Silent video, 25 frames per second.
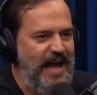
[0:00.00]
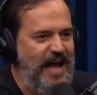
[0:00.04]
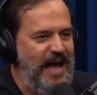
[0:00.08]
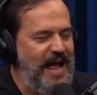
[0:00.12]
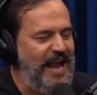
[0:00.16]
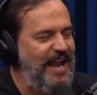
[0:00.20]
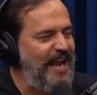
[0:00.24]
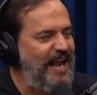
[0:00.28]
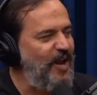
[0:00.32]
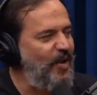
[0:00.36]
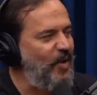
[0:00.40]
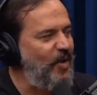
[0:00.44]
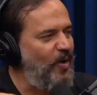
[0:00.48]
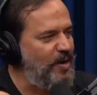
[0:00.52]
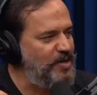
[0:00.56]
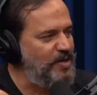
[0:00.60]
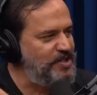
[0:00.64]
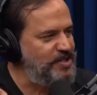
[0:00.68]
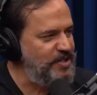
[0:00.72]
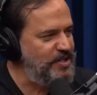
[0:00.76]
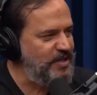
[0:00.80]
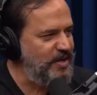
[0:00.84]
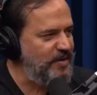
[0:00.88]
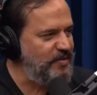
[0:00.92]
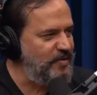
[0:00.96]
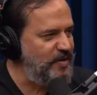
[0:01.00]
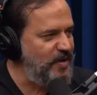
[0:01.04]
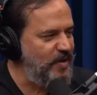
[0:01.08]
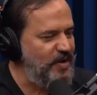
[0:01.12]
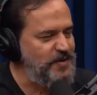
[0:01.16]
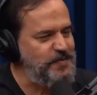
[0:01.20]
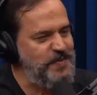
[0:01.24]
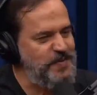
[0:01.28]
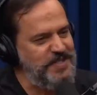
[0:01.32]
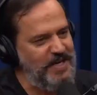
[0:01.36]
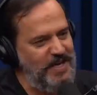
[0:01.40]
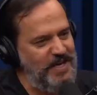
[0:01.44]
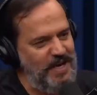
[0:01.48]
a lógica do
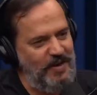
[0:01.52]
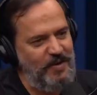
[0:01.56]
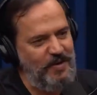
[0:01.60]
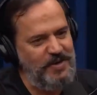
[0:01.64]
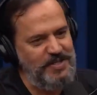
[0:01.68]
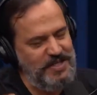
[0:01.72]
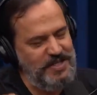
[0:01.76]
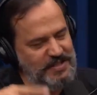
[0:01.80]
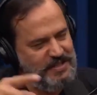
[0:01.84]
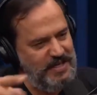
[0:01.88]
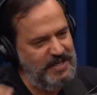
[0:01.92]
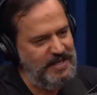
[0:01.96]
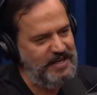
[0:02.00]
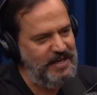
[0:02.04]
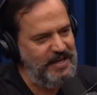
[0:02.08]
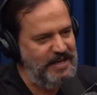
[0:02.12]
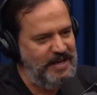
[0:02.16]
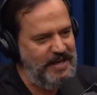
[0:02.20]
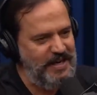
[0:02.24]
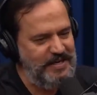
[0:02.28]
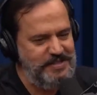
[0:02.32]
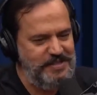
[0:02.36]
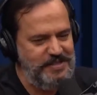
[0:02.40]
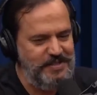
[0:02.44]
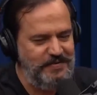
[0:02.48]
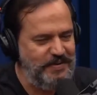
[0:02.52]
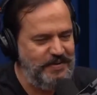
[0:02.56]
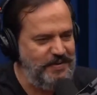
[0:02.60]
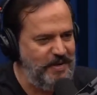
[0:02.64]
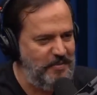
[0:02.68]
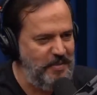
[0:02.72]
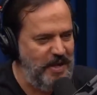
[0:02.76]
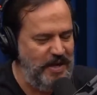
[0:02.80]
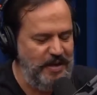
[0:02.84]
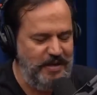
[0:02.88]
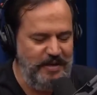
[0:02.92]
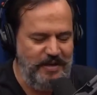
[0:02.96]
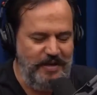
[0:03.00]
negócio, apesar que a lógica teria na narrativa
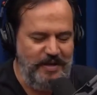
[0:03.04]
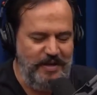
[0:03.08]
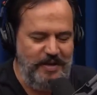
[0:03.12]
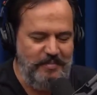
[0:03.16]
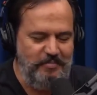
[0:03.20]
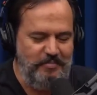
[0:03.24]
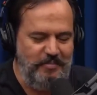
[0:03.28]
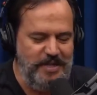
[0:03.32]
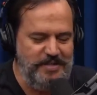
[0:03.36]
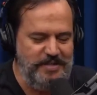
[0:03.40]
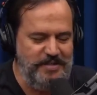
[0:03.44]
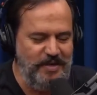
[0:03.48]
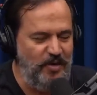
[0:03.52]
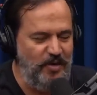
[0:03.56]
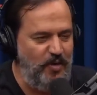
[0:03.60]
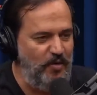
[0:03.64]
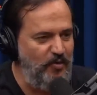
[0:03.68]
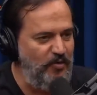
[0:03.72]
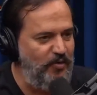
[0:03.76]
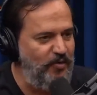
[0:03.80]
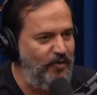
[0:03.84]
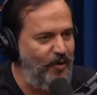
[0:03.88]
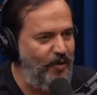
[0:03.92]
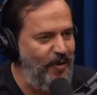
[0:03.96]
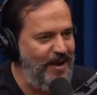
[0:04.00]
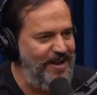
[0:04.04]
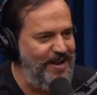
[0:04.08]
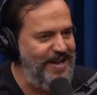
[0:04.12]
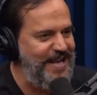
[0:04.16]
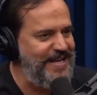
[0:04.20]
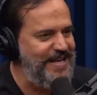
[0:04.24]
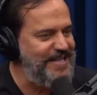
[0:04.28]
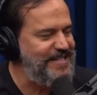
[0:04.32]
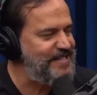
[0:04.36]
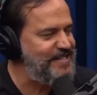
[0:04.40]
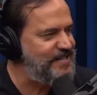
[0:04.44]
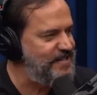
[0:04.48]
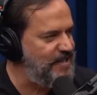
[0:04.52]
também. Mas eu não vou
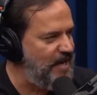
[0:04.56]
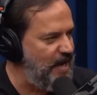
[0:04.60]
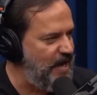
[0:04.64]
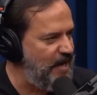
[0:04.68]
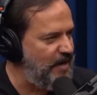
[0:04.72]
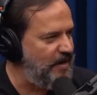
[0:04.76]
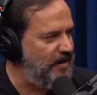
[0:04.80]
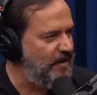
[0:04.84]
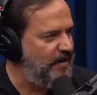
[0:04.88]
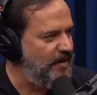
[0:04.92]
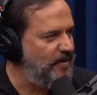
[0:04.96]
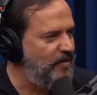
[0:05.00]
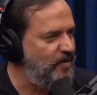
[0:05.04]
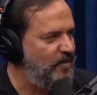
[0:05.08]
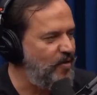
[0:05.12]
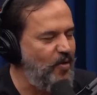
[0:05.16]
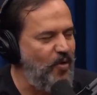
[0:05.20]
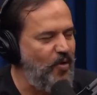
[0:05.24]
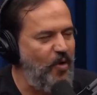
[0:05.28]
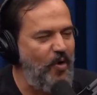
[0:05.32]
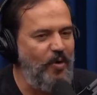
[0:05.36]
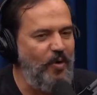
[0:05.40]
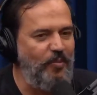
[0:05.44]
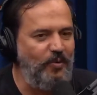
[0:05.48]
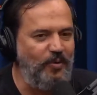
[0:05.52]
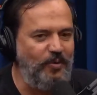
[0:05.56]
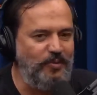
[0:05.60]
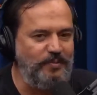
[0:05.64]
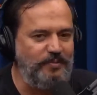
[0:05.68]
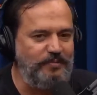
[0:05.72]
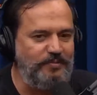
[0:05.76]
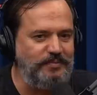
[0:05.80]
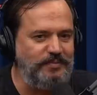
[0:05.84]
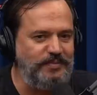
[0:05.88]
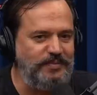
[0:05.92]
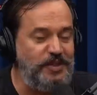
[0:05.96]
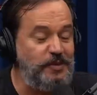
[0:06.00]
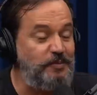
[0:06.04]
analisar como
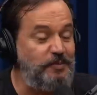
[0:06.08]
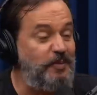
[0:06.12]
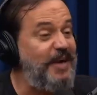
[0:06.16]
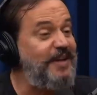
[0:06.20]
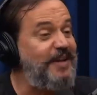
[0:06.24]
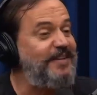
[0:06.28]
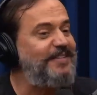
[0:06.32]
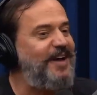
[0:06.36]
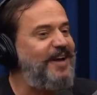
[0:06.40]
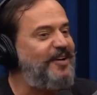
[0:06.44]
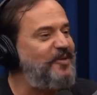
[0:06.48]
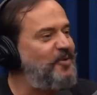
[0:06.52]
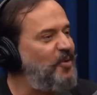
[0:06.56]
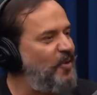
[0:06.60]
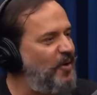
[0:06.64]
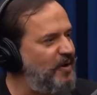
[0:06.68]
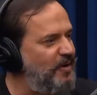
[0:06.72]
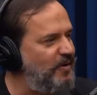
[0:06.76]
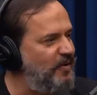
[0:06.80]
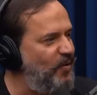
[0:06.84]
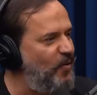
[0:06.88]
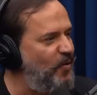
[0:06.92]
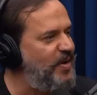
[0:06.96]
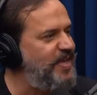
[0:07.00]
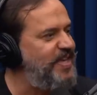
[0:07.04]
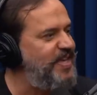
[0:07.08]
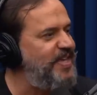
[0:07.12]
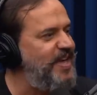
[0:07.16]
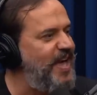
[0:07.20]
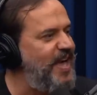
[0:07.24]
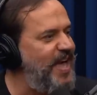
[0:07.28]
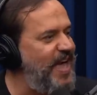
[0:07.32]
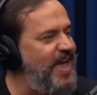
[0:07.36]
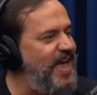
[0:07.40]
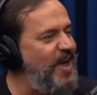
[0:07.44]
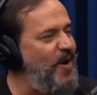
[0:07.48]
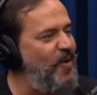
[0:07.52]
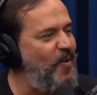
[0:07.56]
um espectador. O que
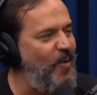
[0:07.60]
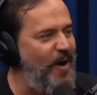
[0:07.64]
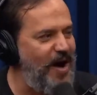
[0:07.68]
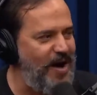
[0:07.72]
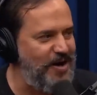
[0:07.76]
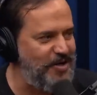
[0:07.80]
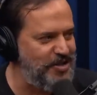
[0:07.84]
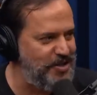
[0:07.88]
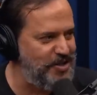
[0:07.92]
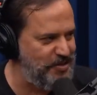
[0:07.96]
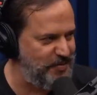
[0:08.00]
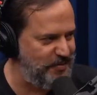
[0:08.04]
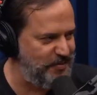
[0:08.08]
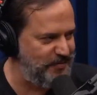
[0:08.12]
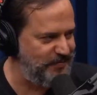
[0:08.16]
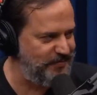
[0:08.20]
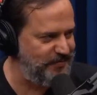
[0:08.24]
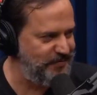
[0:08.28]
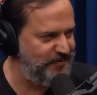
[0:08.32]
eu acho.